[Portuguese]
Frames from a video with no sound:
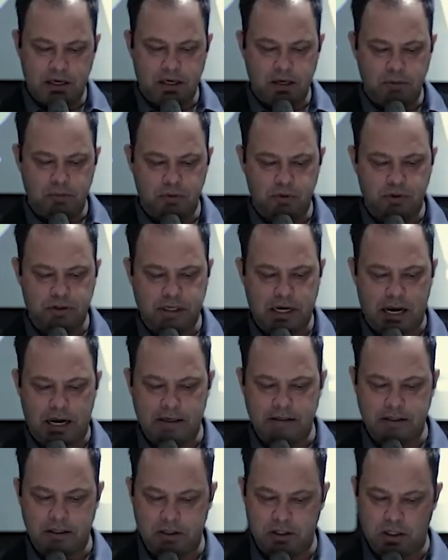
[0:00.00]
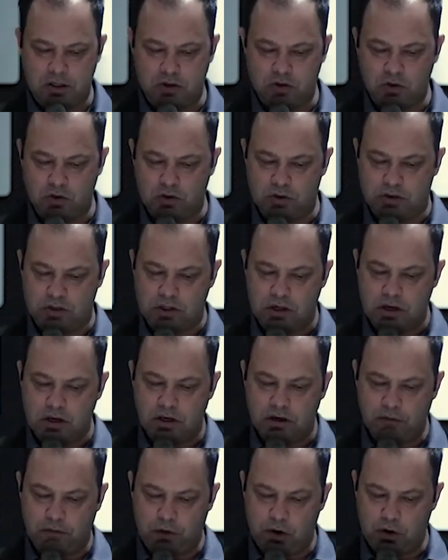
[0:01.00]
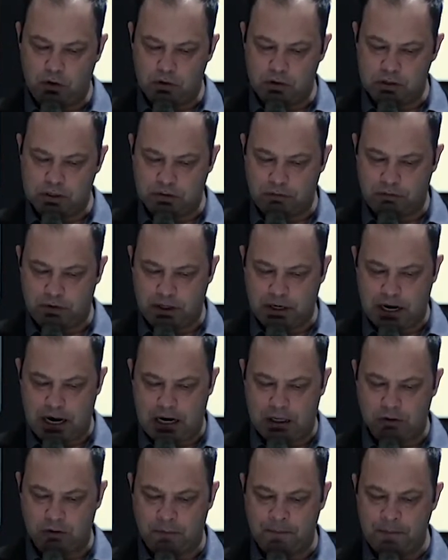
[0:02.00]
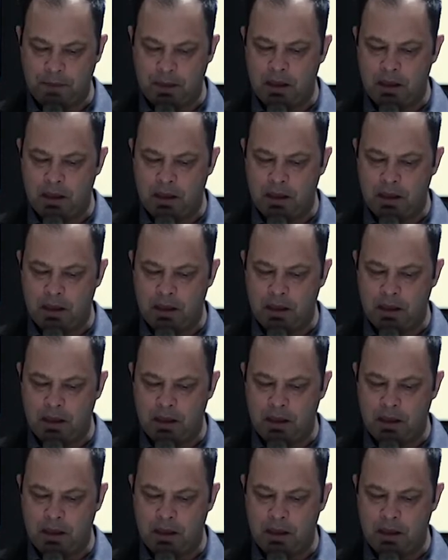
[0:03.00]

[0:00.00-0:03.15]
que buscais a Jesus, que foi crucificado.